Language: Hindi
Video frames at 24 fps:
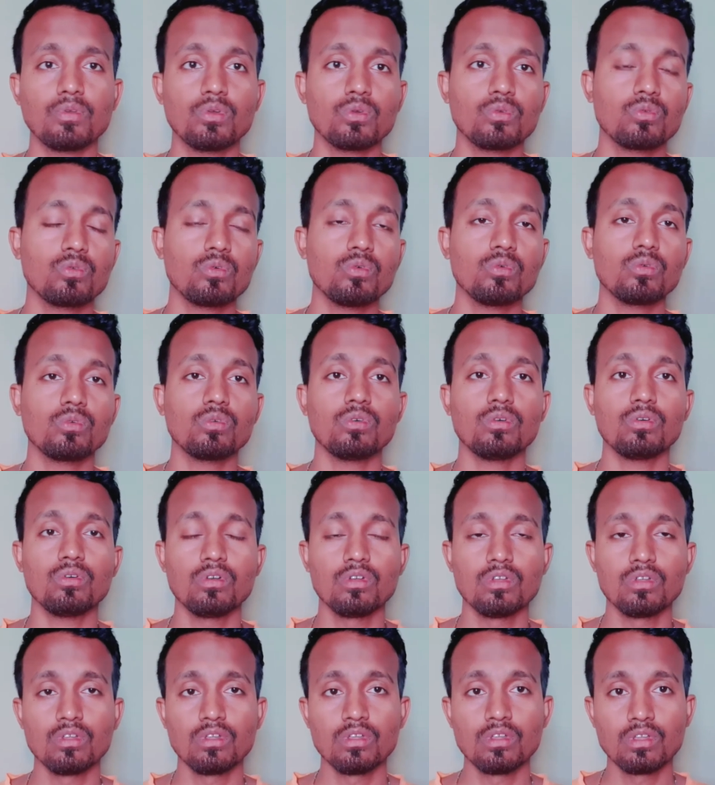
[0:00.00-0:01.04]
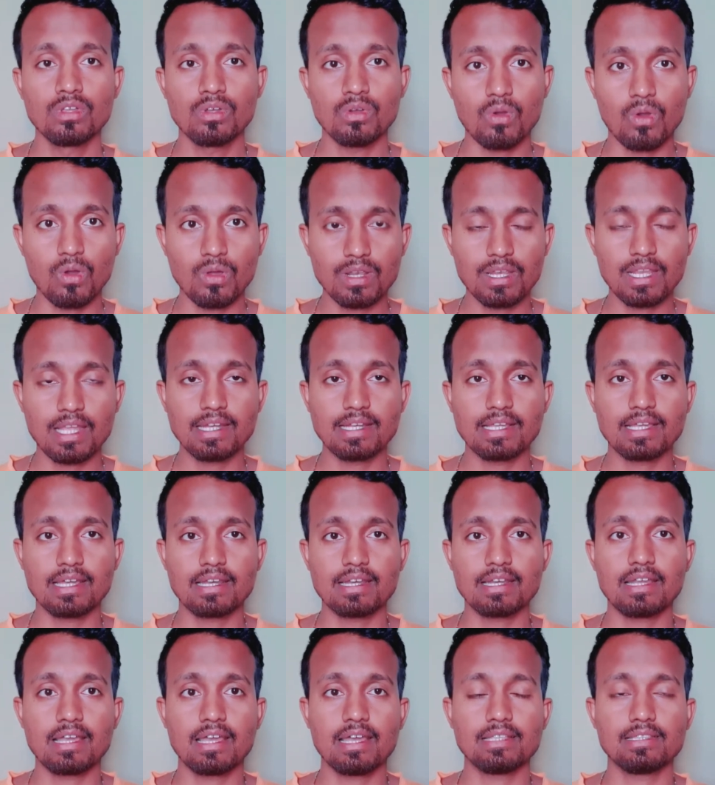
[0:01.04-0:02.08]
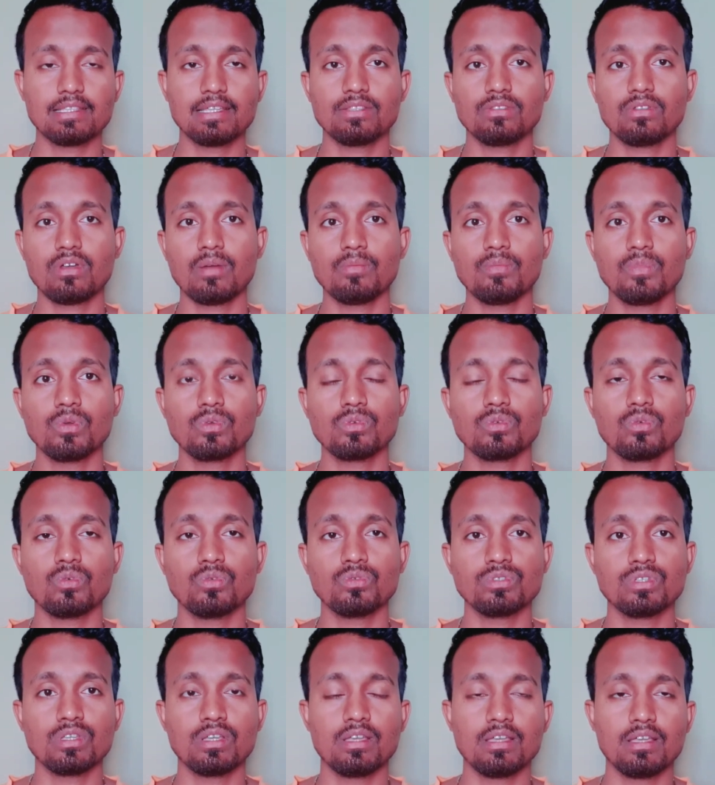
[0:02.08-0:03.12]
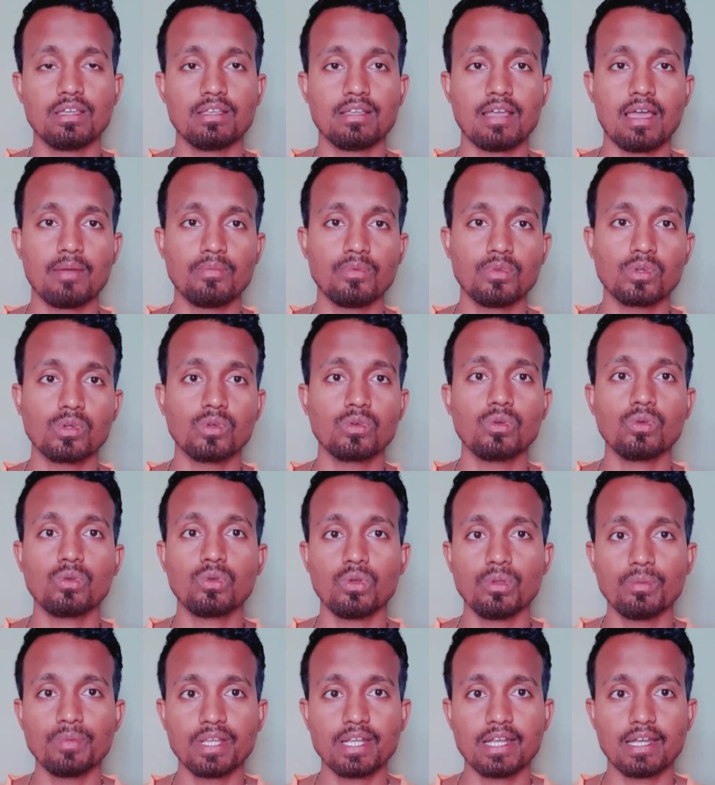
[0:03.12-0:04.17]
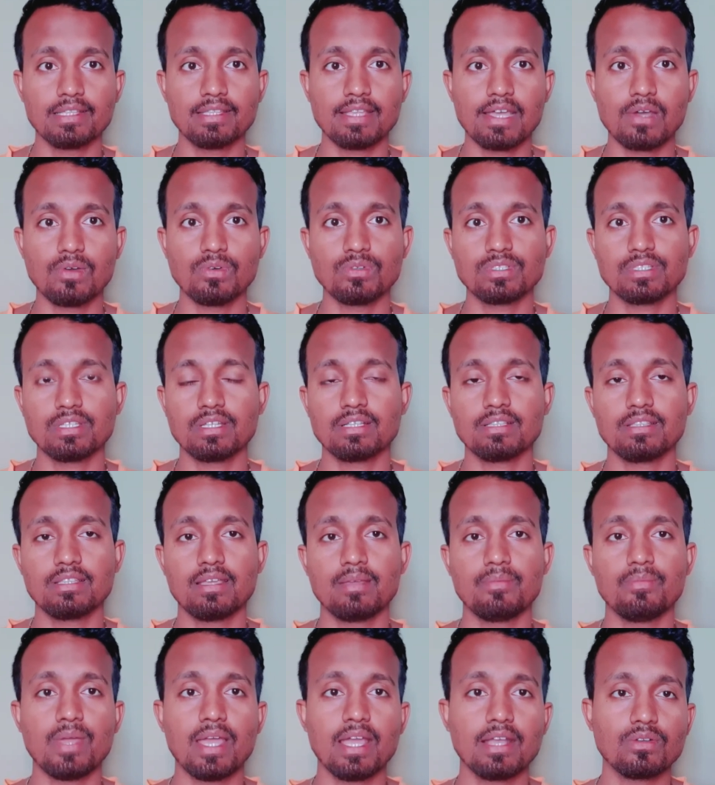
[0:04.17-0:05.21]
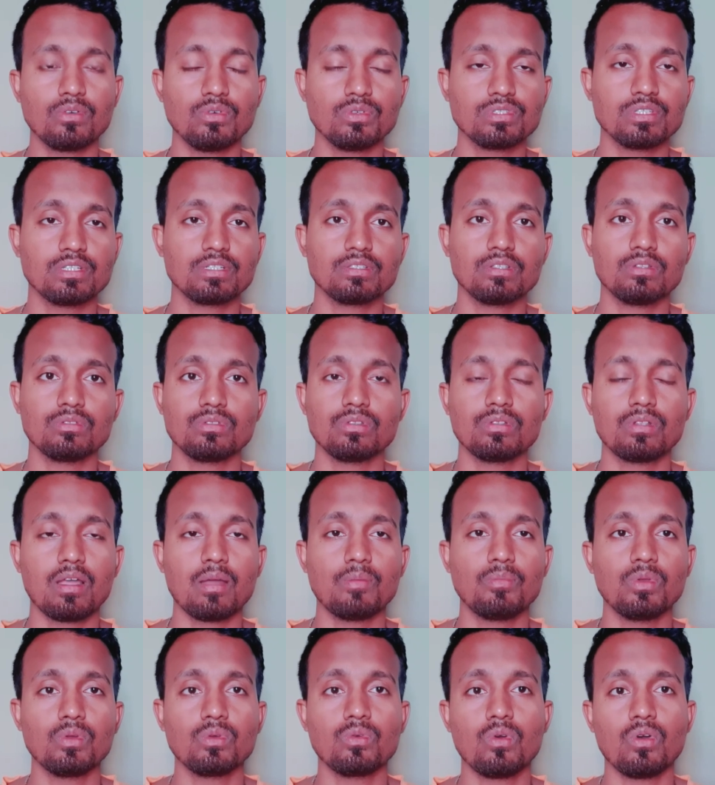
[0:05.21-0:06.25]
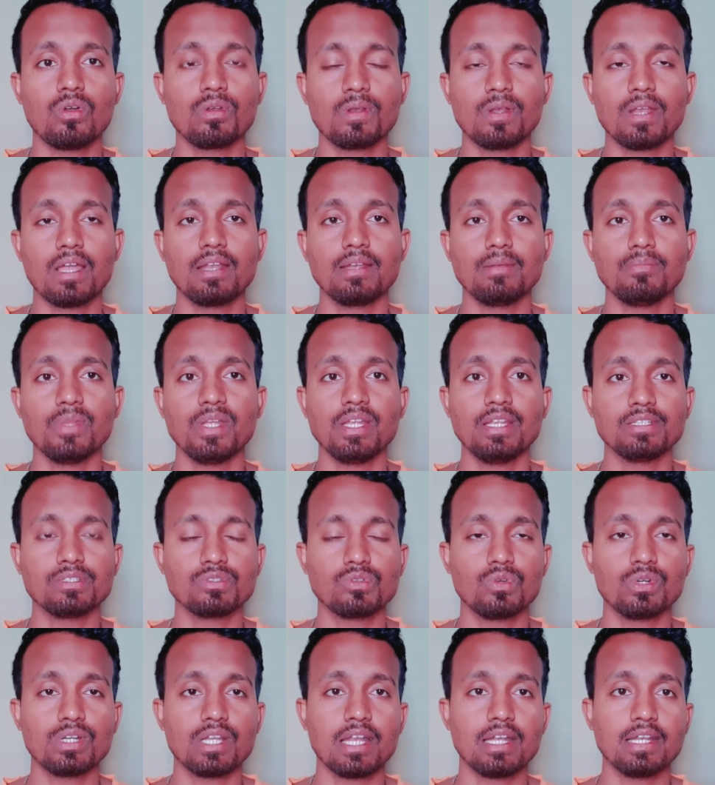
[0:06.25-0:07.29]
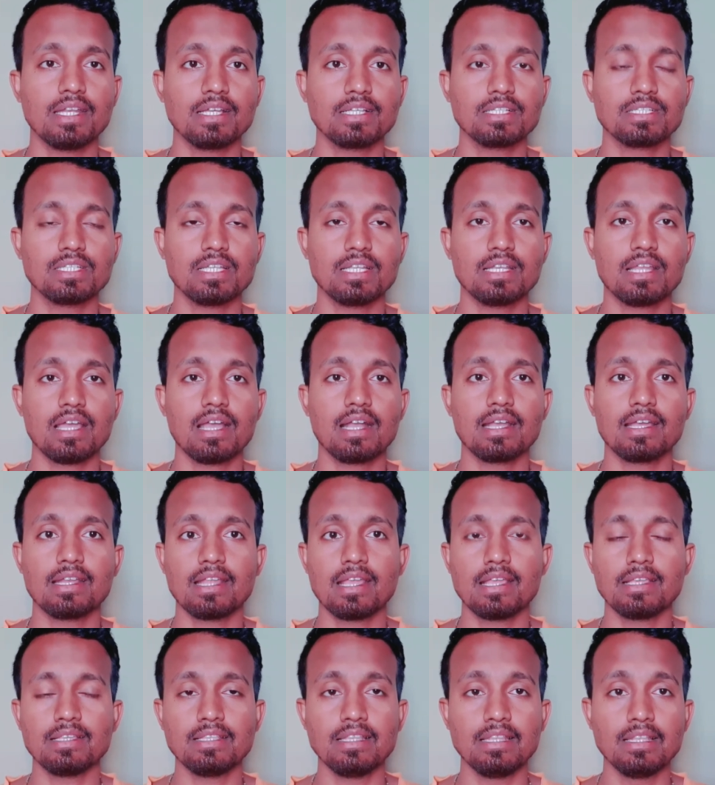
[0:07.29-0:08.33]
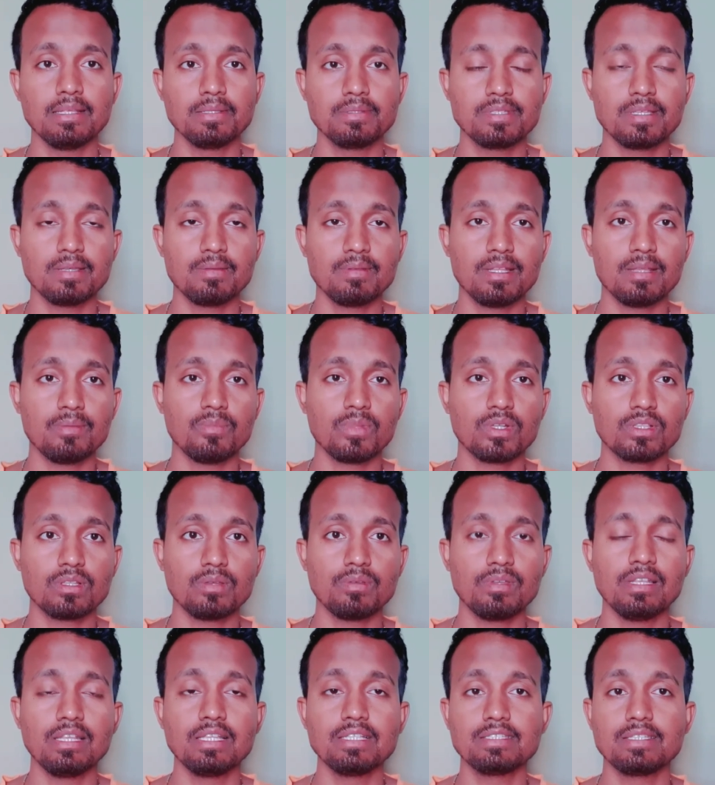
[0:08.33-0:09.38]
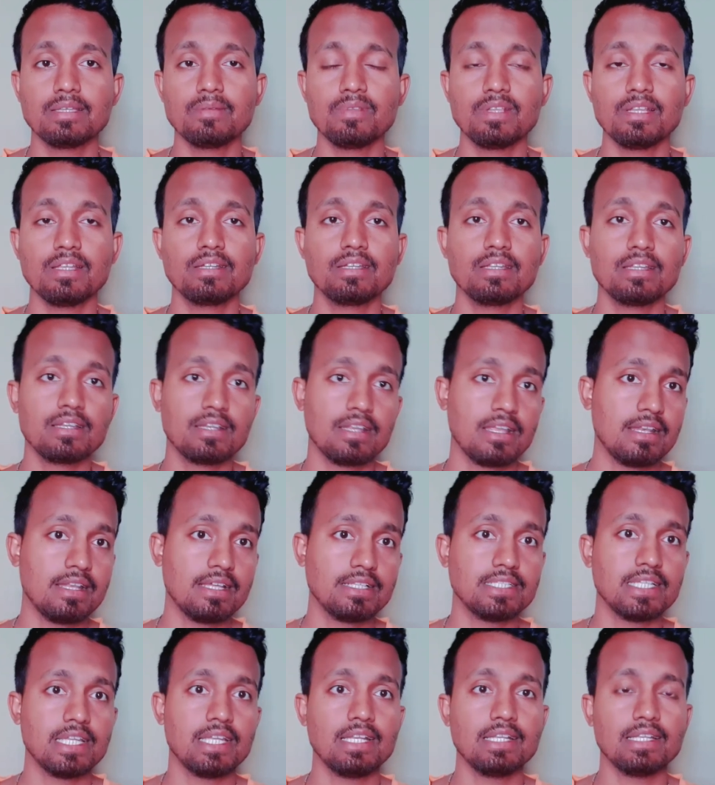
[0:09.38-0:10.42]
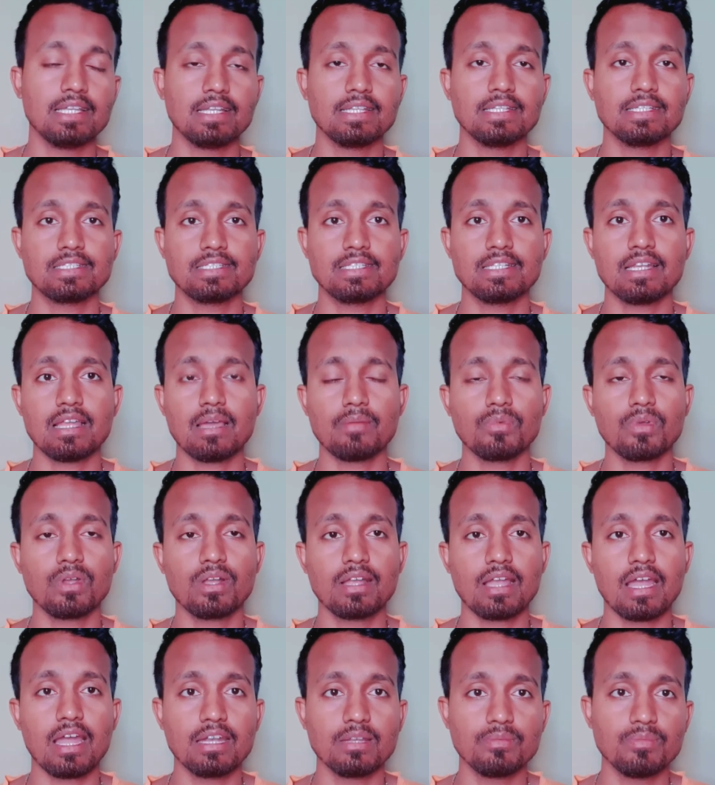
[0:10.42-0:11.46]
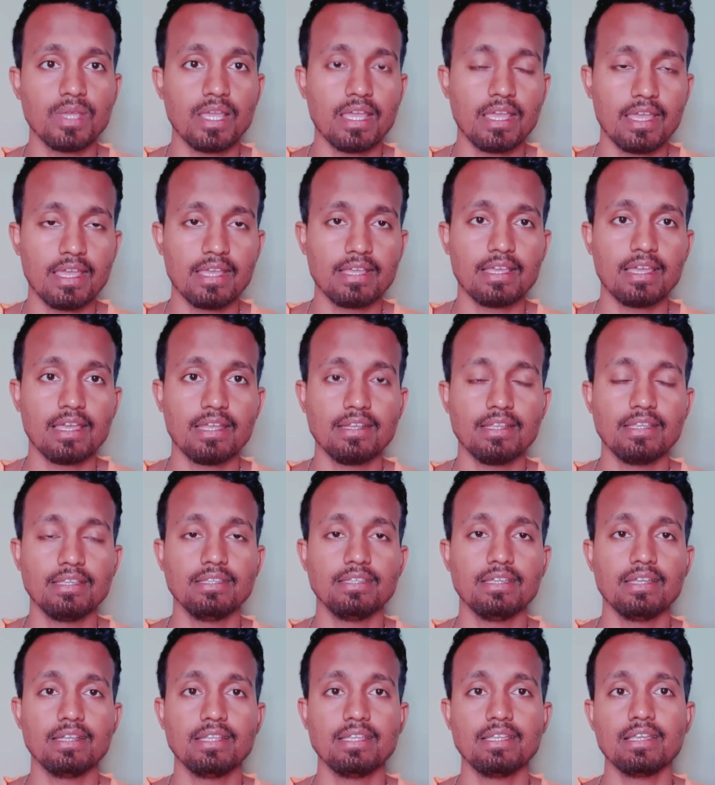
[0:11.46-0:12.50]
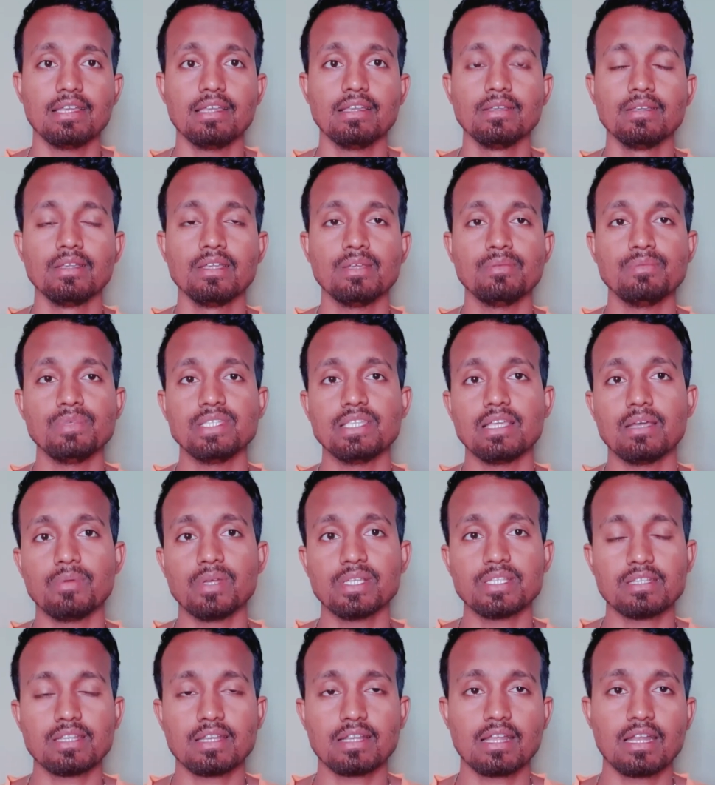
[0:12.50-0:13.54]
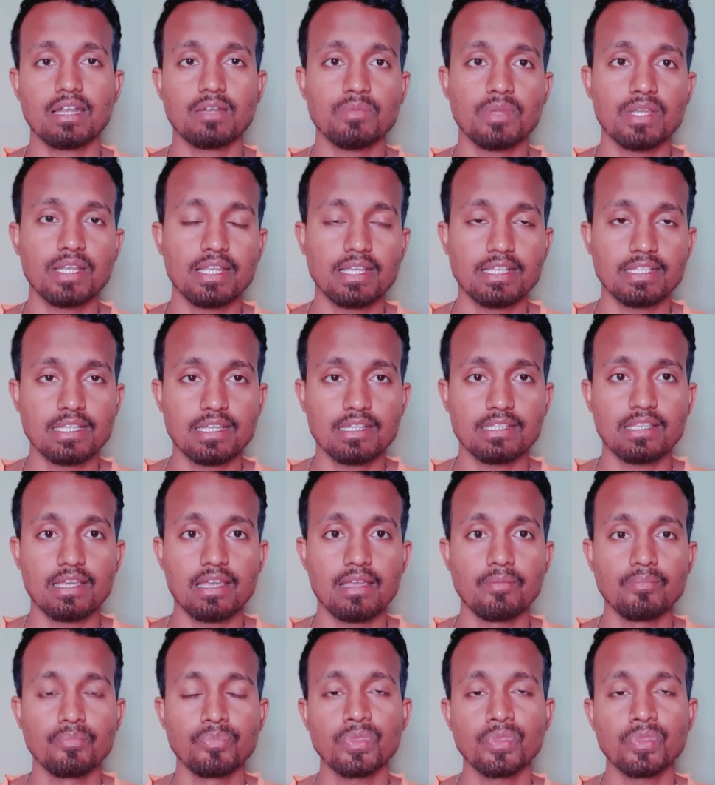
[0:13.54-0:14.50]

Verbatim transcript: लोगों को ऑनलाइन करना आता है तो आप लोग आप लोगों को कोई भी खाता हो सकते हैं बैंक हो सकते हो तो आप लोग ऑनलाइन भी इसको ट्रांजेक्शन अगर एलिजिबल मतलब एलिजिबिलिटी रहना चाहिए इंटरनेशनल आपका कार्ड में है क्या नहीं है ठीक है वीज़ा मास्टर कार्ड में रह जाता है